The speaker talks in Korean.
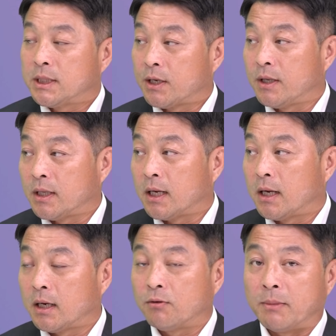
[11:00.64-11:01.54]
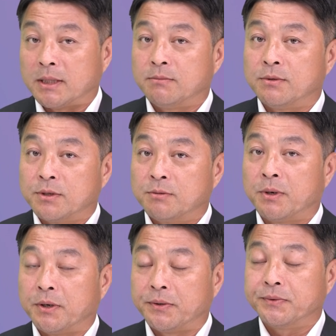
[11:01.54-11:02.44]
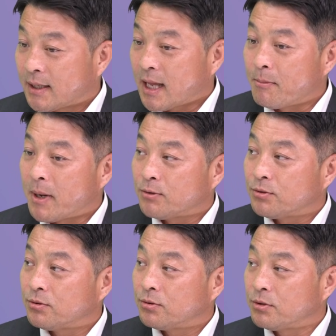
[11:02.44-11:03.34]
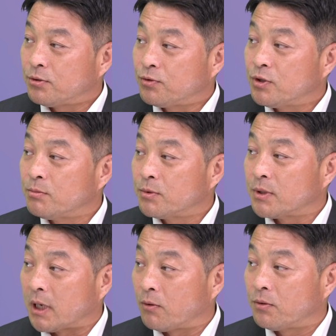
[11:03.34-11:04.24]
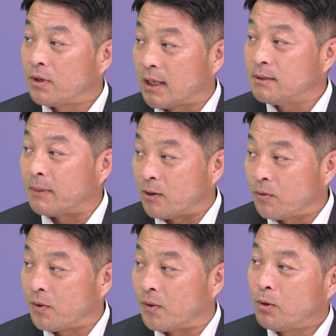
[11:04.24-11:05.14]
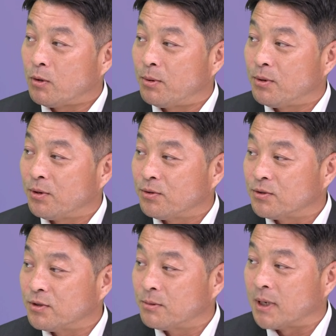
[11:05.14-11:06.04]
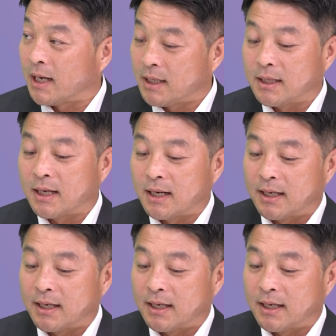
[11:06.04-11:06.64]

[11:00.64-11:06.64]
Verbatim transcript: 지켜야 된다라고 말씀드리고 싶어요. 테마주를 중심으로 사고를 하지 말고 포트폴리오 중심으로 가야 된다.